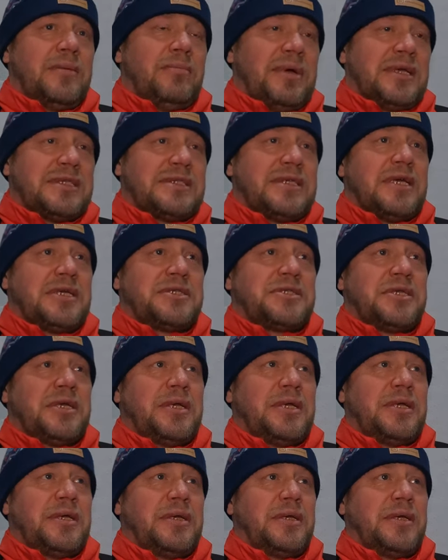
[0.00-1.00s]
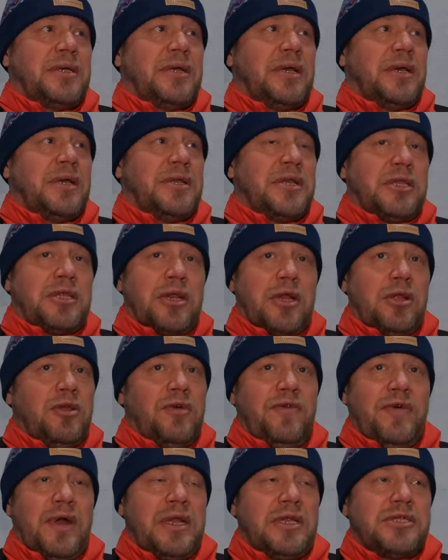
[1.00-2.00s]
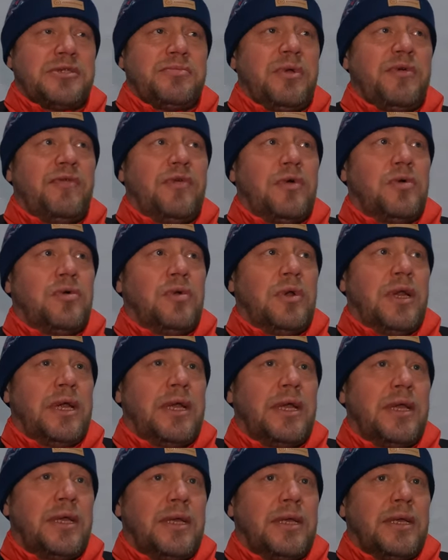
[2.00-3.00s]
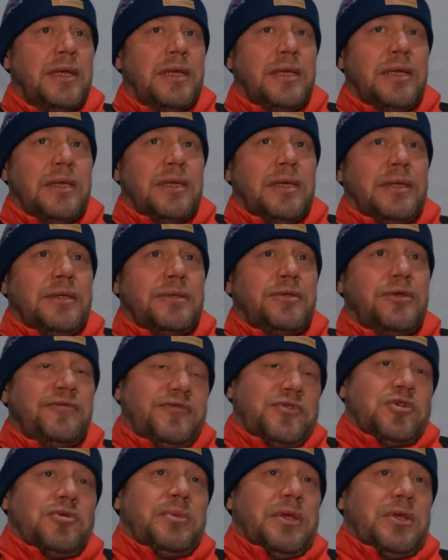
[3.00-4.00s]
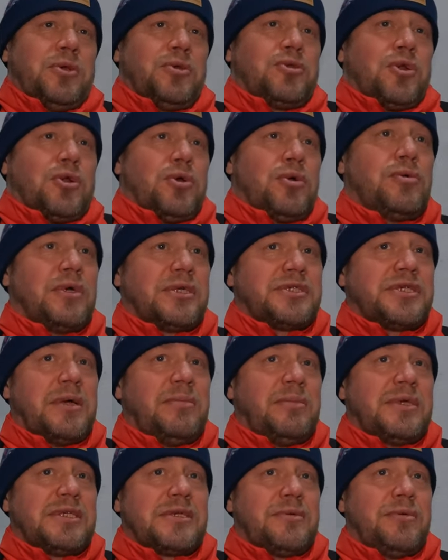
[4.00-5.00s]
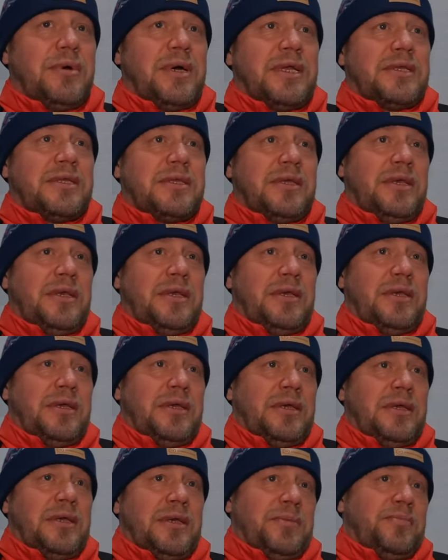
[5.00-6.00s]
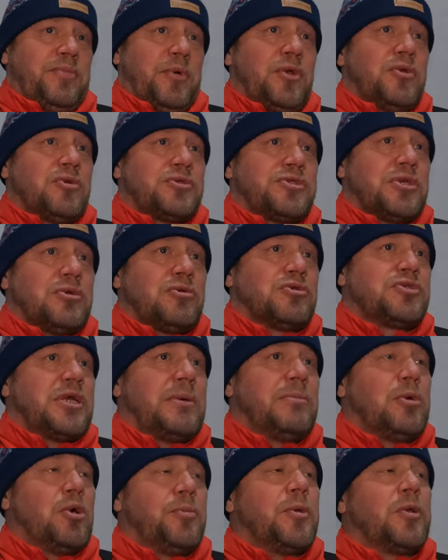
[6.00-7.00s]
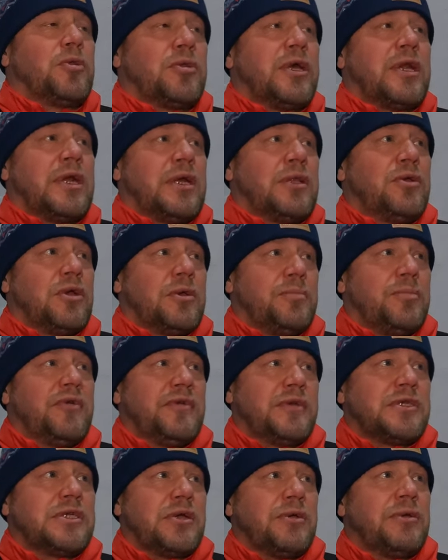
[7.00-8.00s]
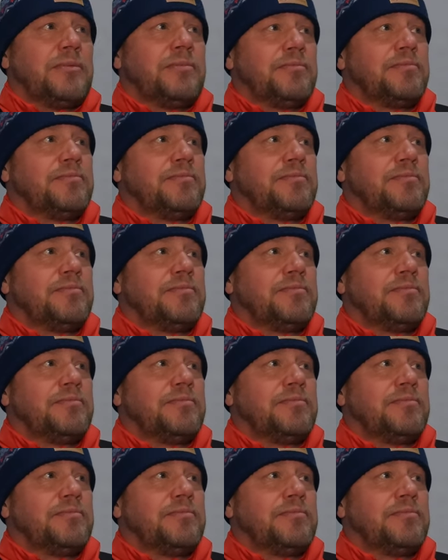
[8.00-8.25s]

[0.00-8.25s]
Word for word: masaże, e, nie trenowaliśmy w ogóle. No i w sumie jutro ogłaszamy skład i pojutrze ruszamy o 5 rano, jak powiedziałem.